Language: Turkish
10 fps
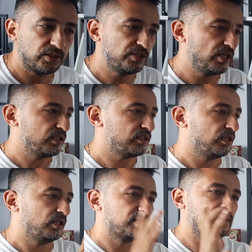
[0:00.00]
cihaz
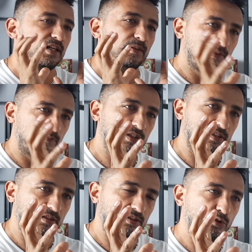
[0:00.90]
sabit
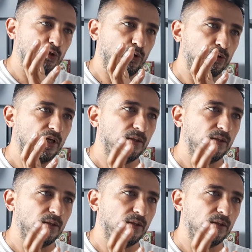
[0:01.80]
bir görüntü